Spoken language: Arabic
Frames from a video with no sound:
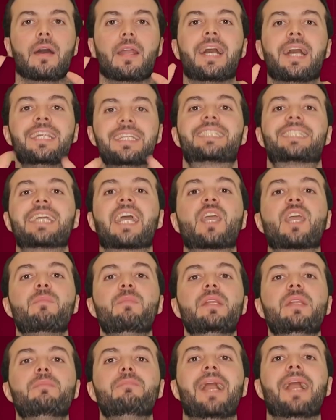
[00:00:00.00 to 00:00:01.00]
رح
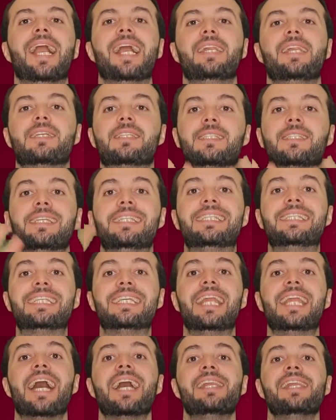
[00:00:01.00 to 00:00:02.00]
نستكمل معانا
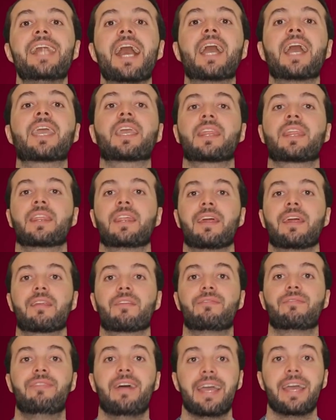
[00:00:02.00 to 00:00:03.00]
السلسلة
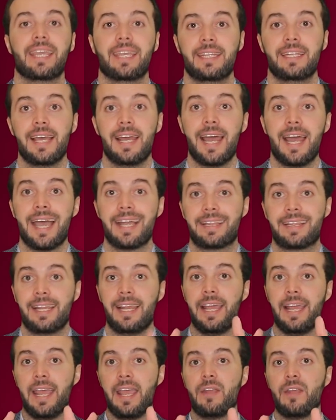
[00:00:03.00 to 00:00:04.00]
الأكثر فائدة لحتى
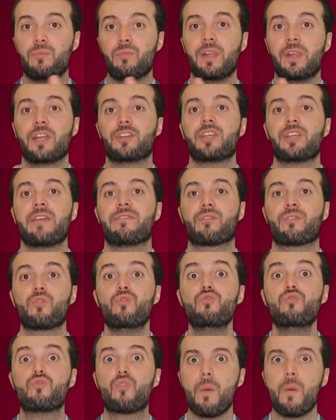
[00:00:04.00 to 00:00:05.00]
الآن واللي أنا شايف
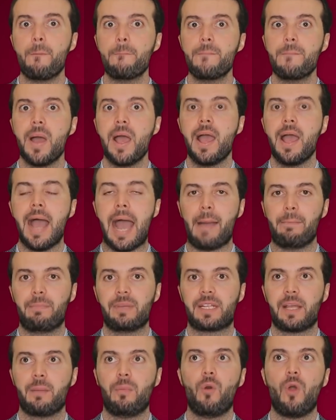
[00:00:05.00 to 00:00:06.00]
كلكم عم
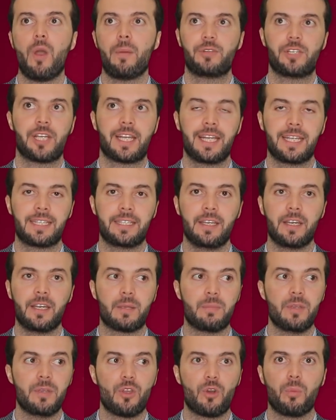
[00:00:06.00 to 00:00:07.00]
بتابعوها بشكل كتير
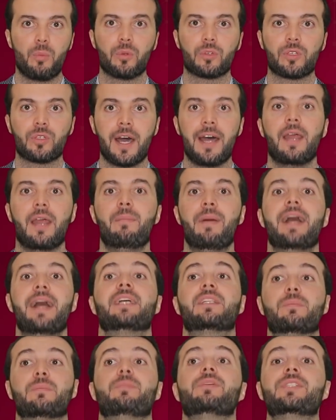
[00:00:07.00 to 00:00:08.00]
كبير
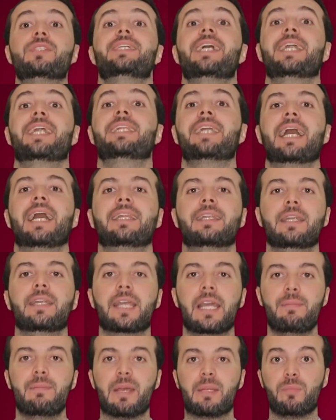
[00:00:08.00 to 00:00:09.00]
وبالطالبات بزيادة عدد
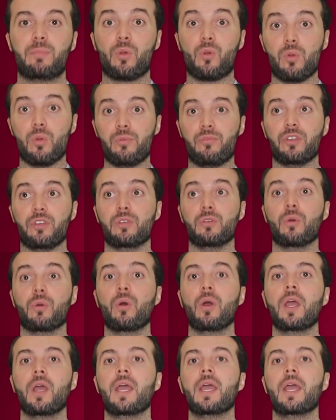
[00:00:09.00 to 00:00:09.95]
الكلمات بكل فيديو